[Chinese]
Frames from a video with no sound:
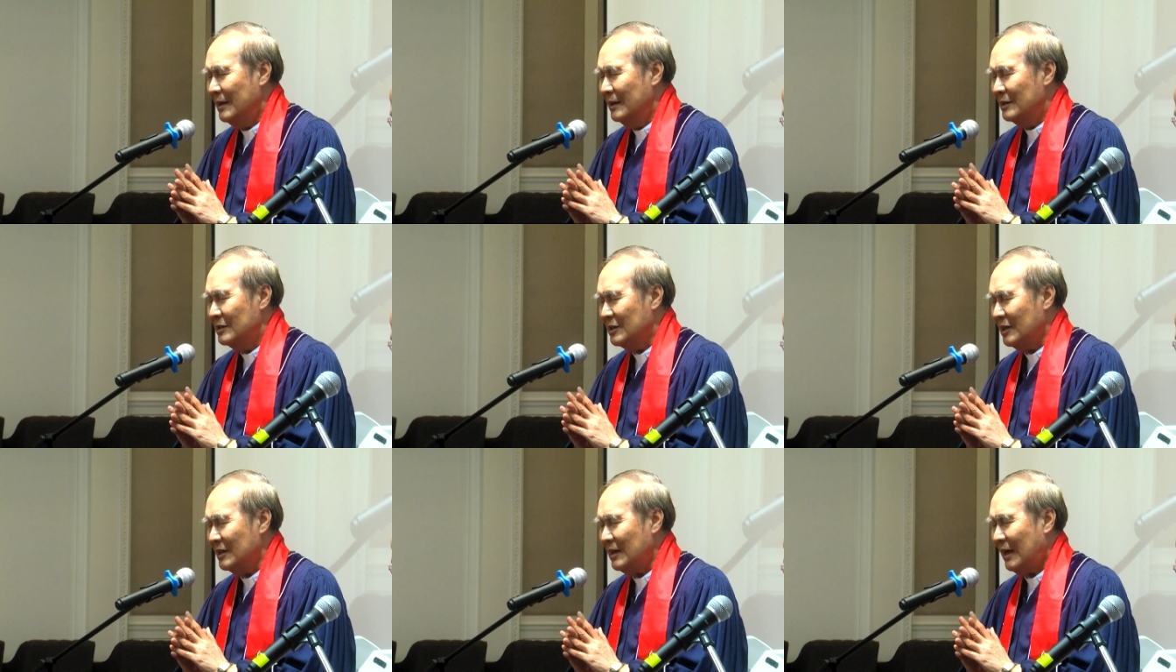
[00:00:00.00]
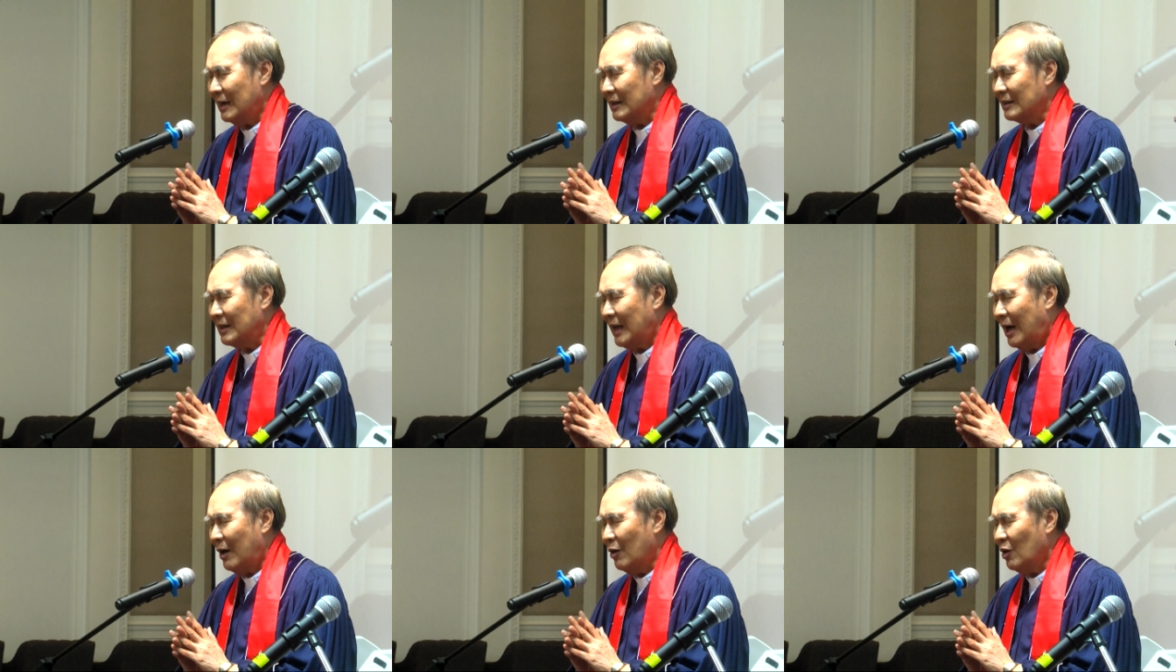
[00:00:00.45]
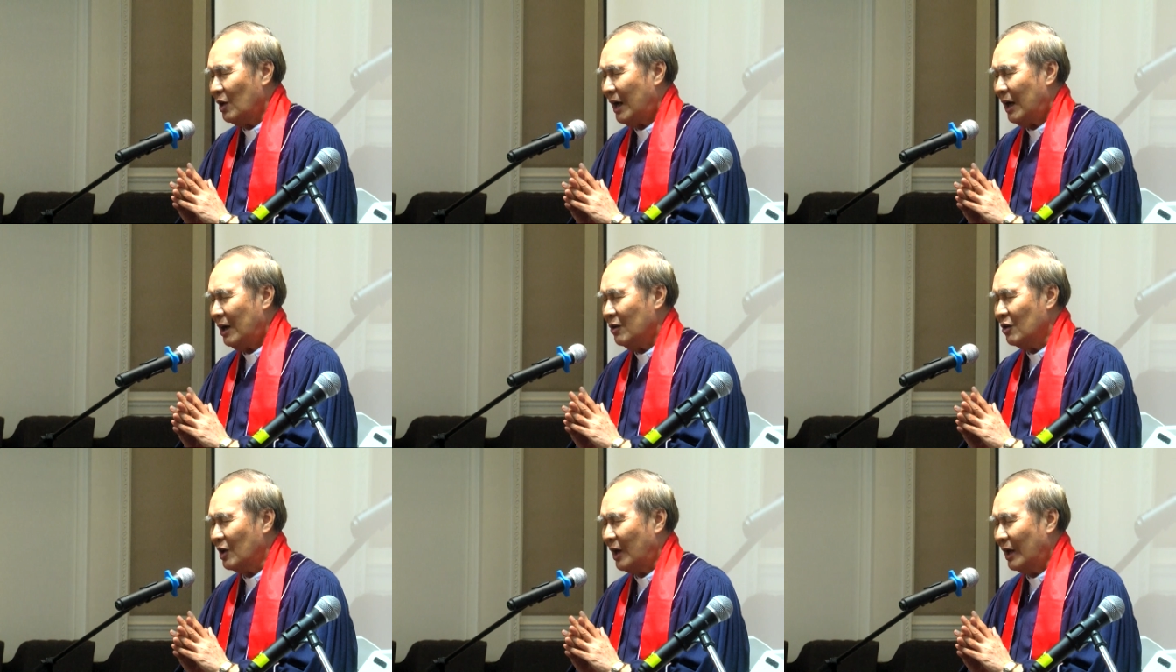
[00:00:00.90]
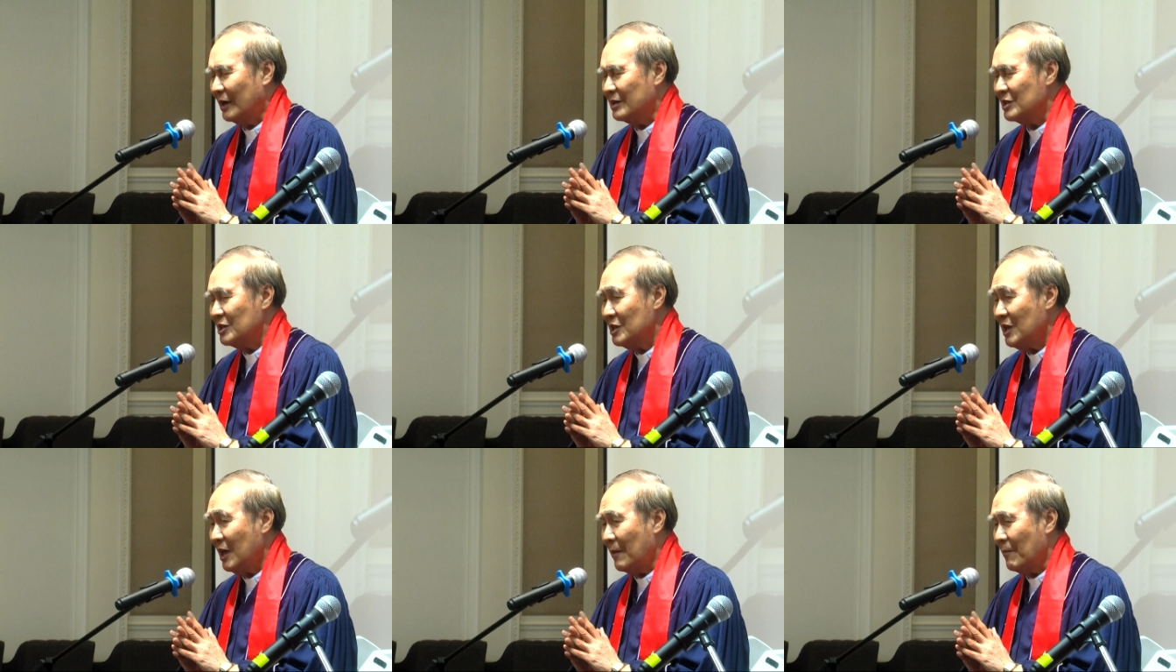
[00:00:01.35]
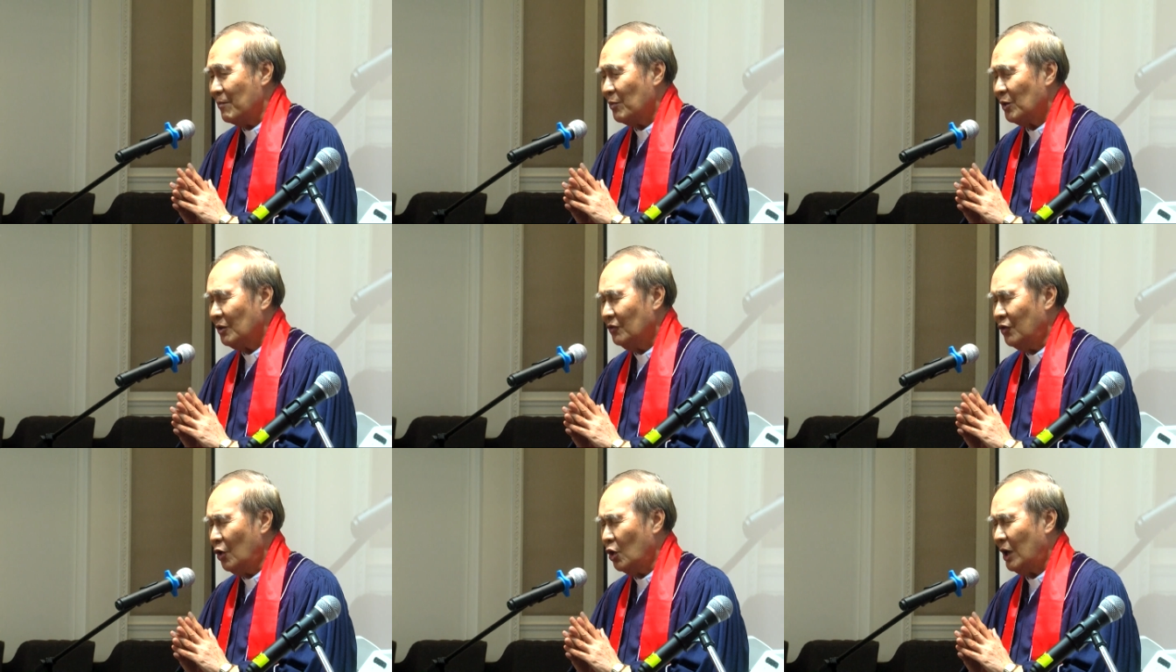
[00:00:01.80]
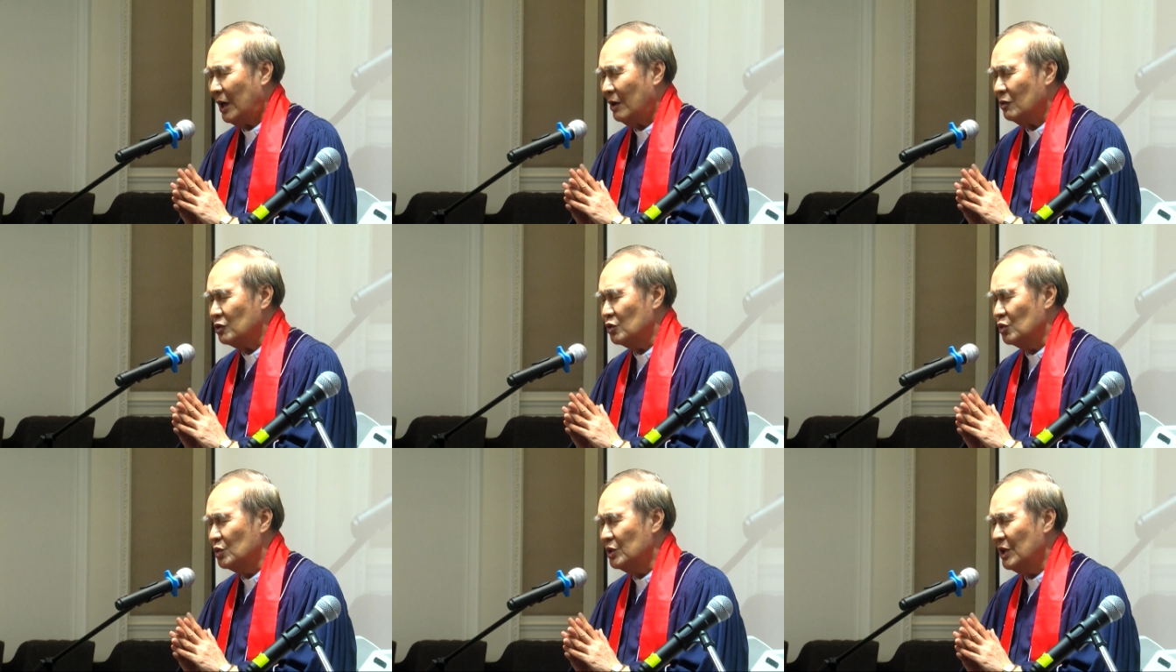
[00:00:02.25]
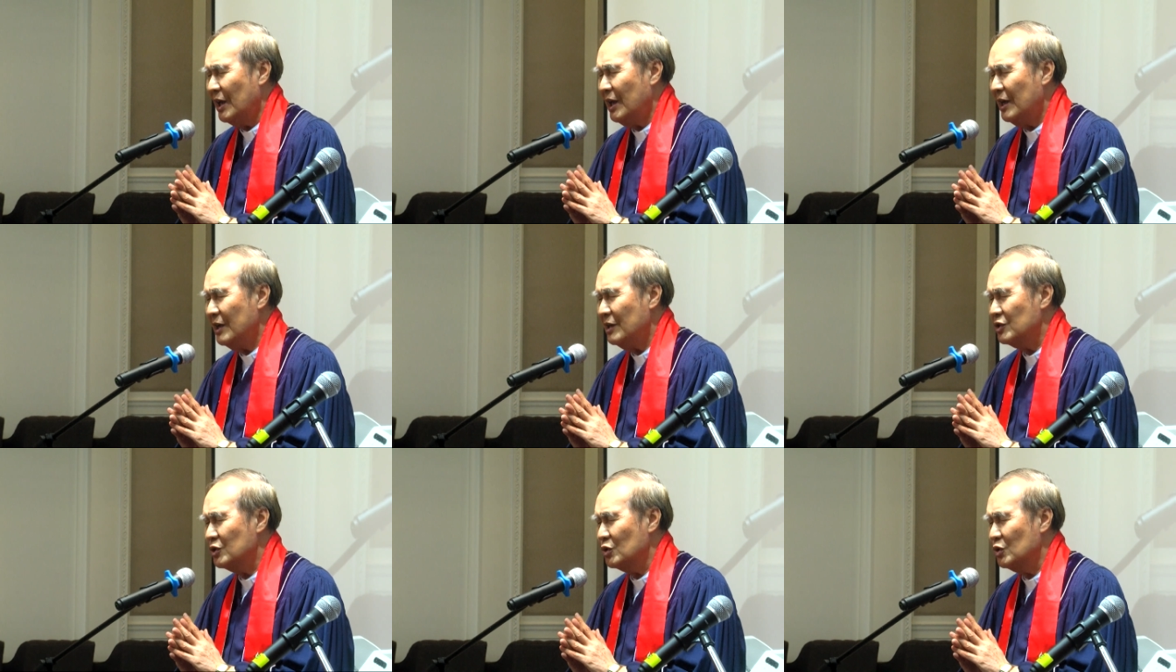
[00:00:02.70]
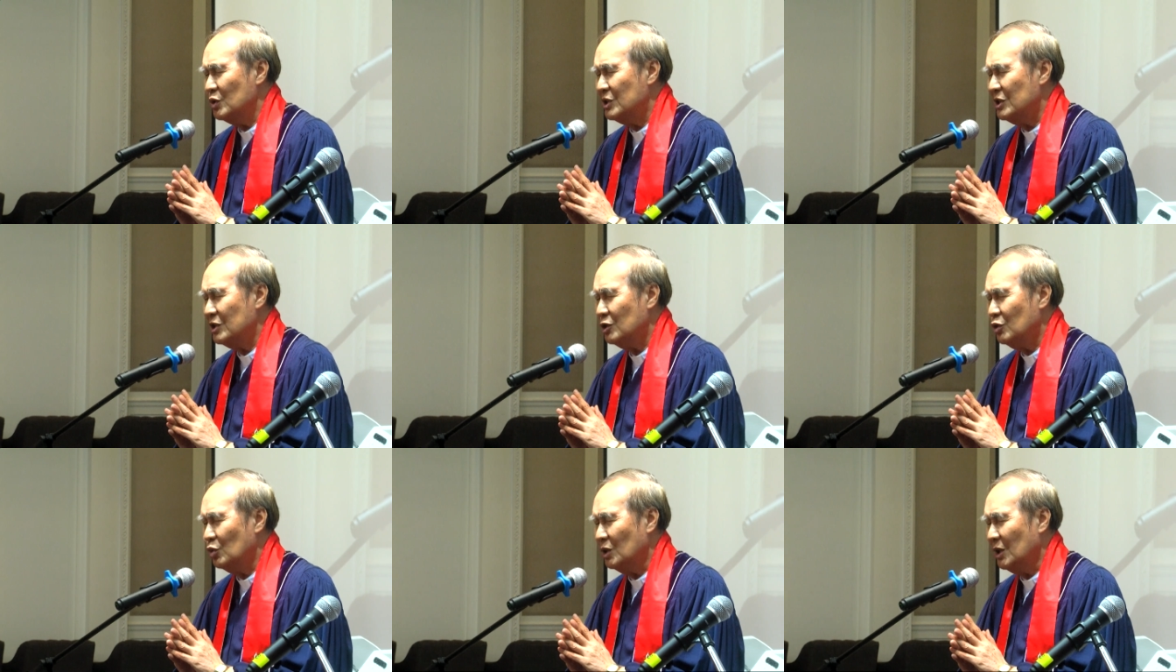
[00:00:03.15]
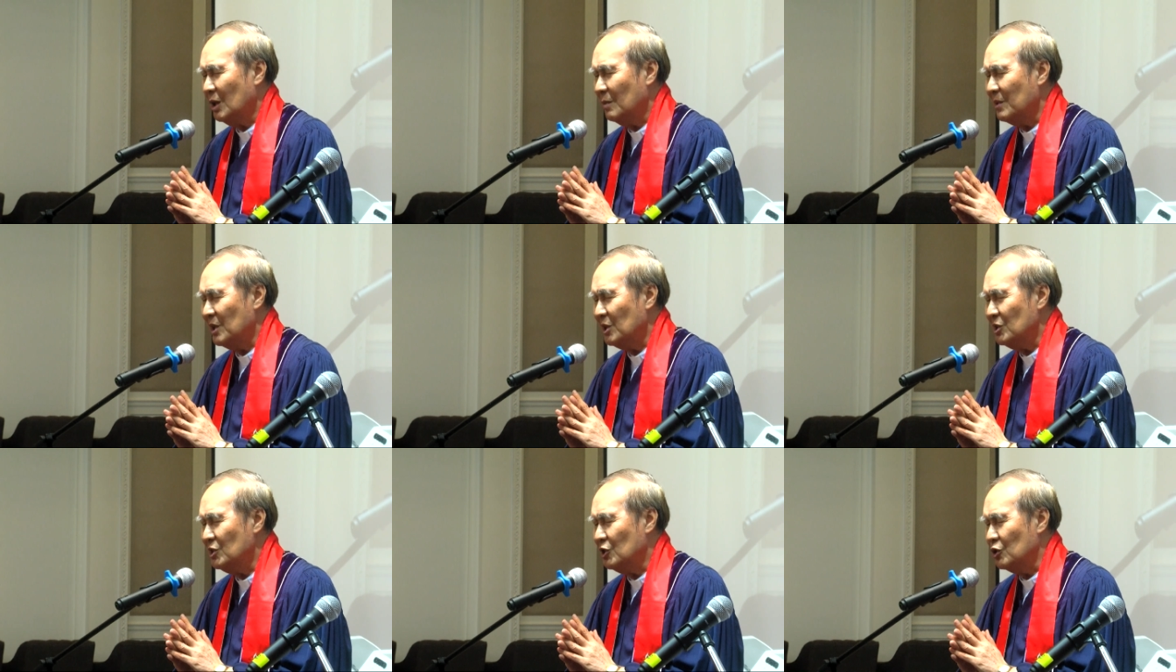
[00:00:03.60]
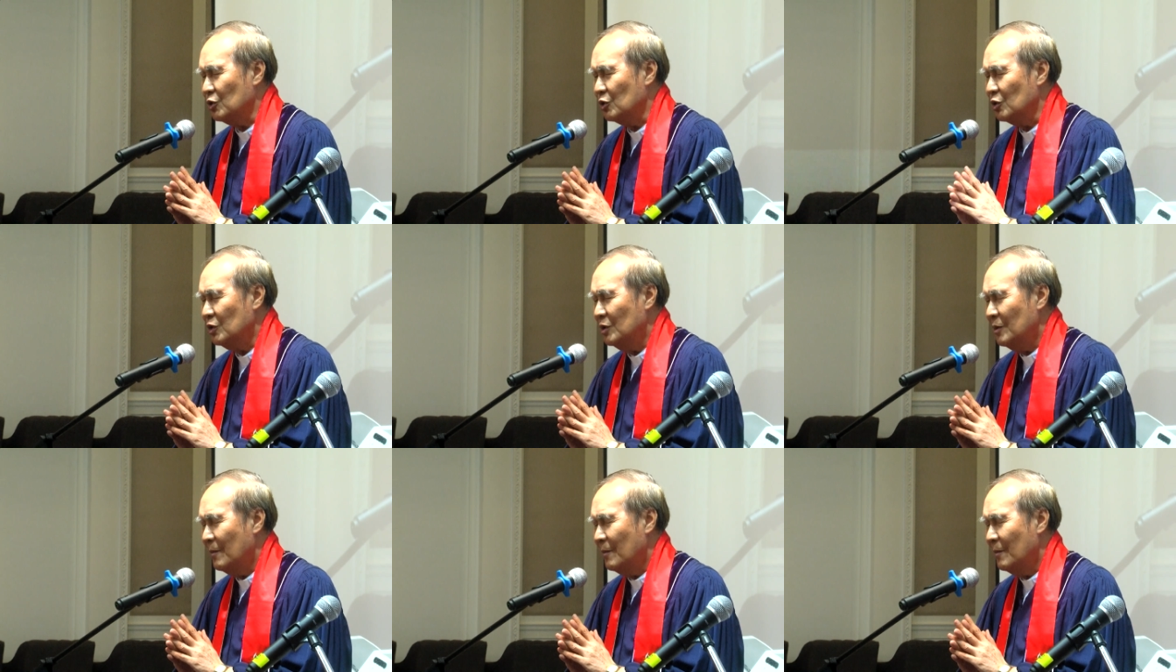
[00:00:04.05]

这样祷告，感谢，奉靠主耶稣基督的名求，